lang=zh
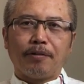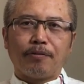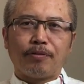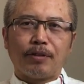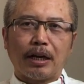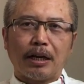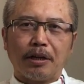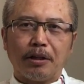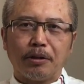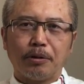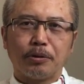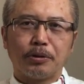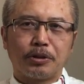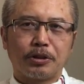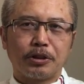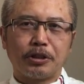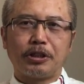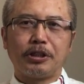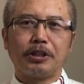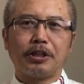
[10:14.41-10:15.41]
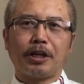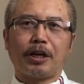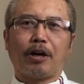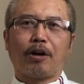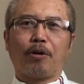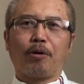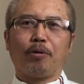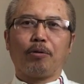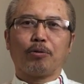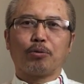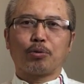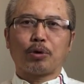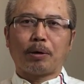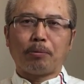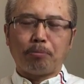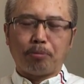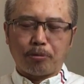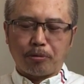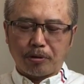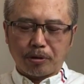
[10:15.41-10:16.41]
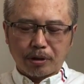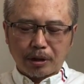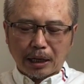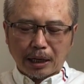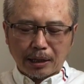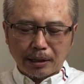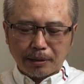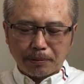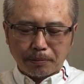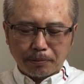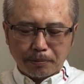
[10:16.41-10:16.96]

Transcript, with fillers: 能够执行得了，川普他